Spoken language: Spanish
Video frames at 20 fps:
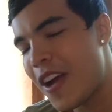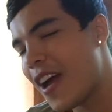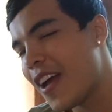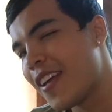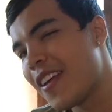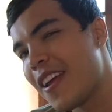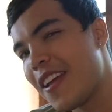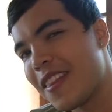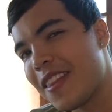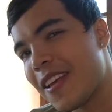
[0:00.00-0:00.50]

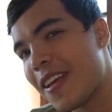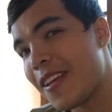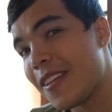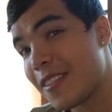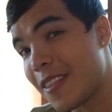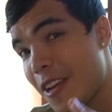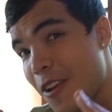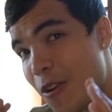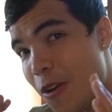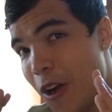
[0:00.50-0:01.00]
Hay gente que en
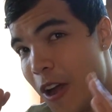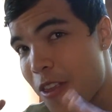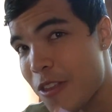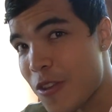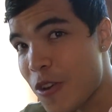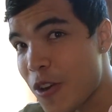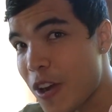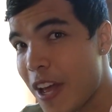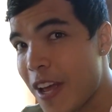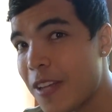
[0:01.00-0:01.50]
serio
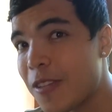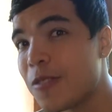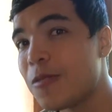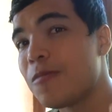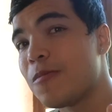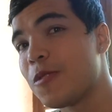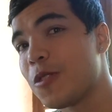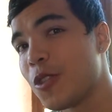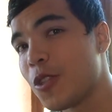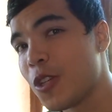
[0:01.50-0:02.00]
añora eso,
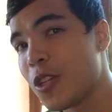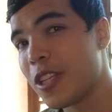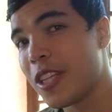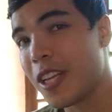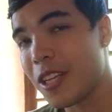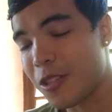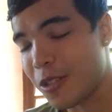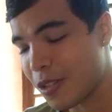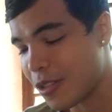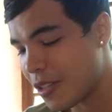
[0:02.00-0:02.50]
yo soy
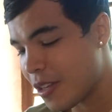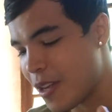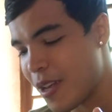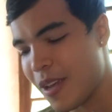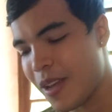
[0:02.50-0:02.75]
de esos,